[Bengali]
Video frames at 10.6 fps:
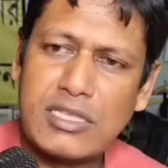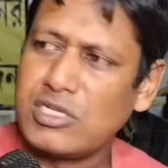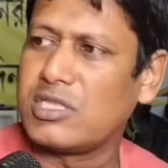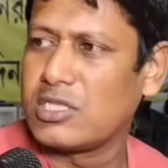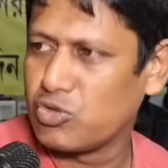
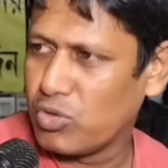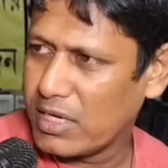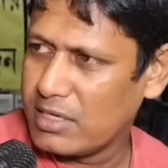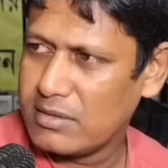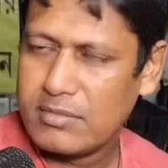রাজনীতিতে চলে
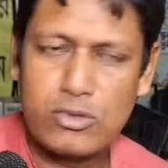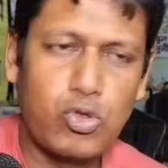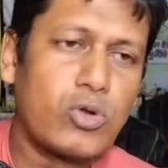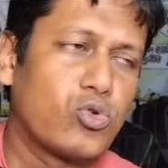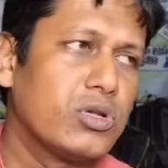গেলেন
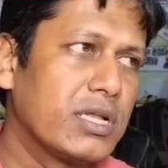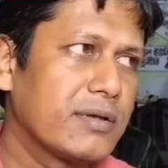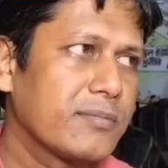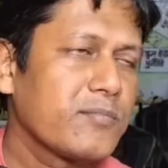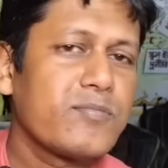দল
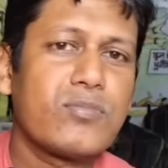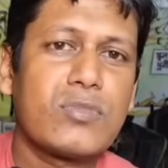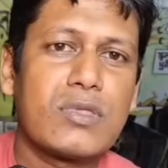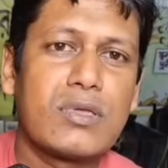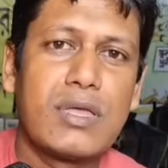খুললেন
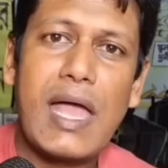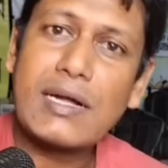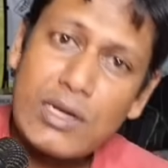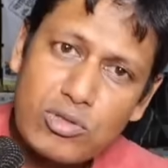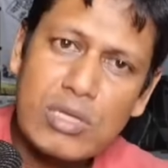
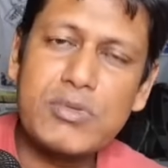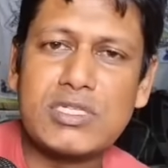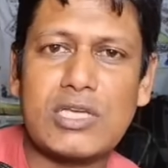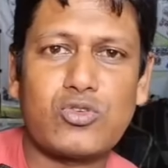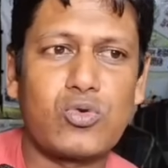একটা কথা
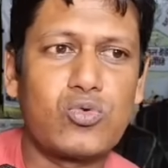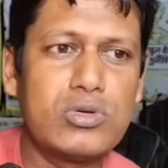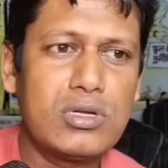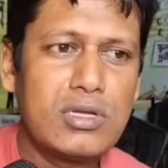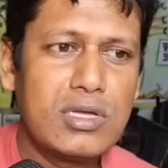বিশ্বাস
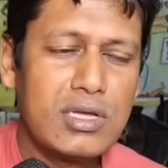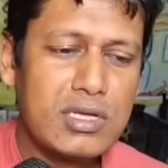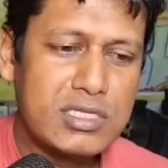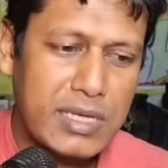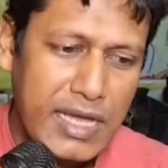করুন
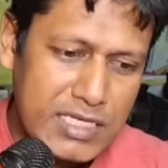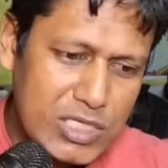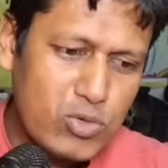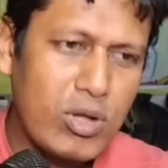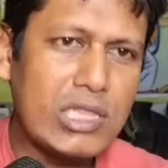যে
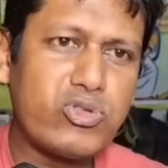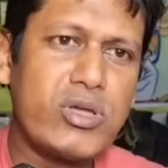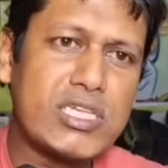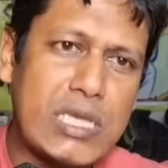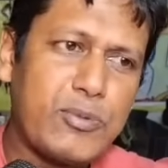কেজরিওয়াল তো
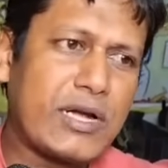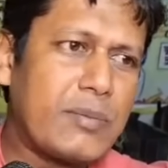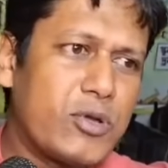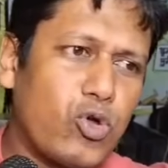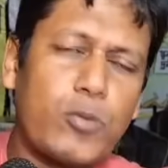এসে পরে
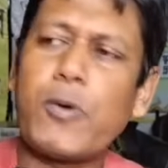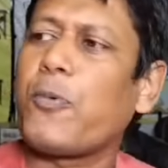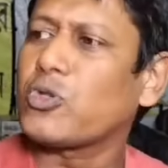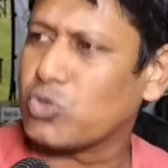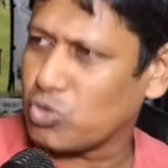একটা বিকল্প
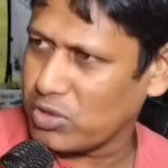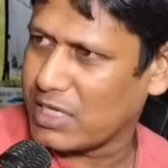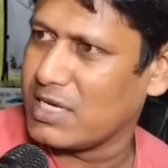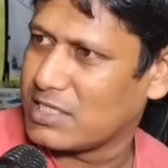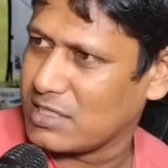পথ তো
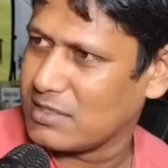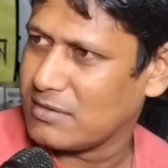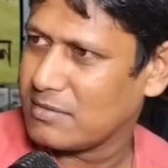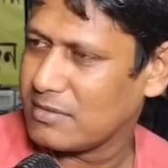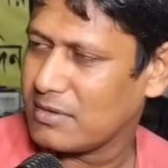দেখিয়েছেন
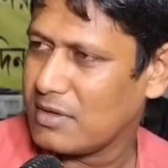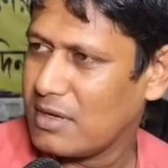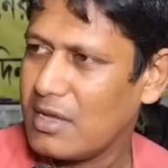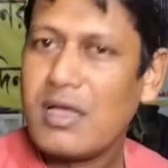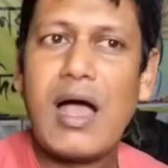
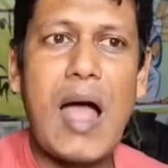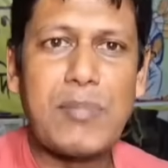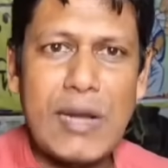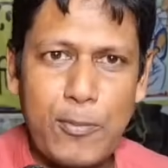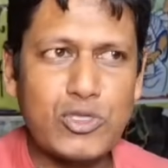
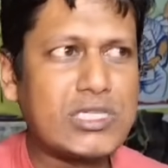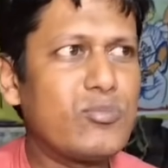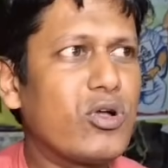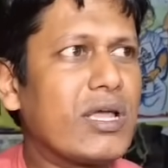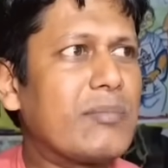আমরা
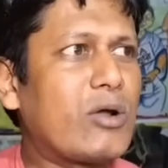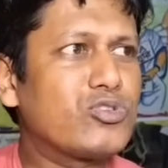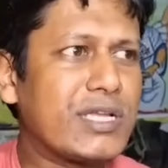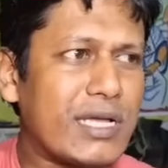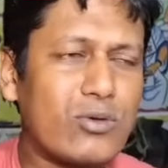পশ্চিমবঙ্গের
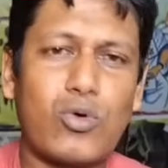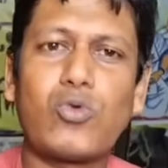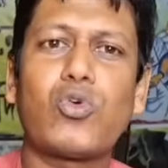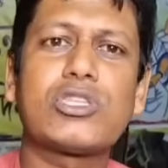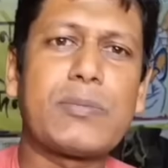মানুষ এটাকে
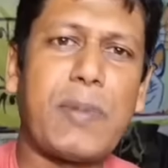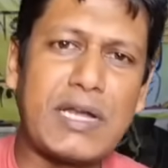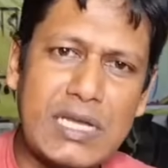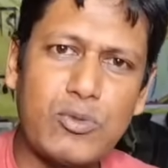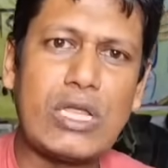গ্রহণ করতে
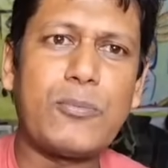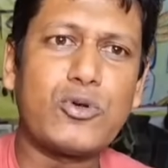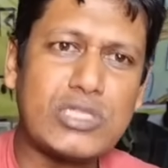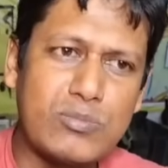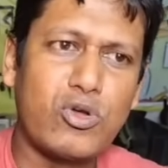পারিনি বলেই
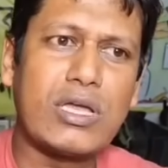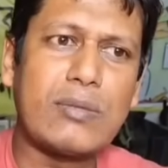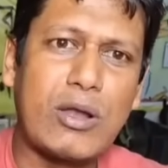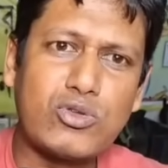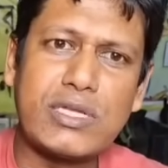
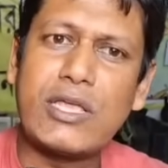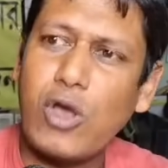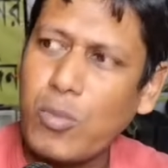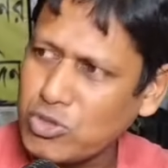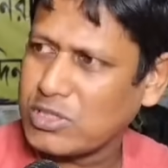পশ্চিমবঙ্গের মানুষের এই
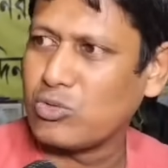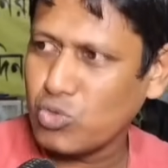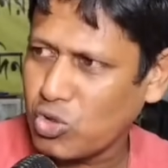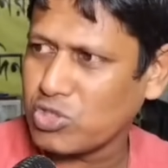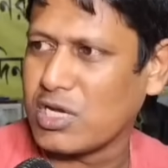অবস্থা
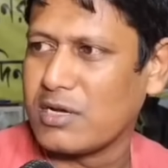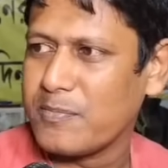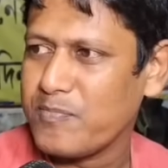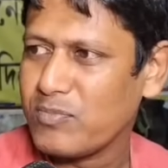দুর্দশা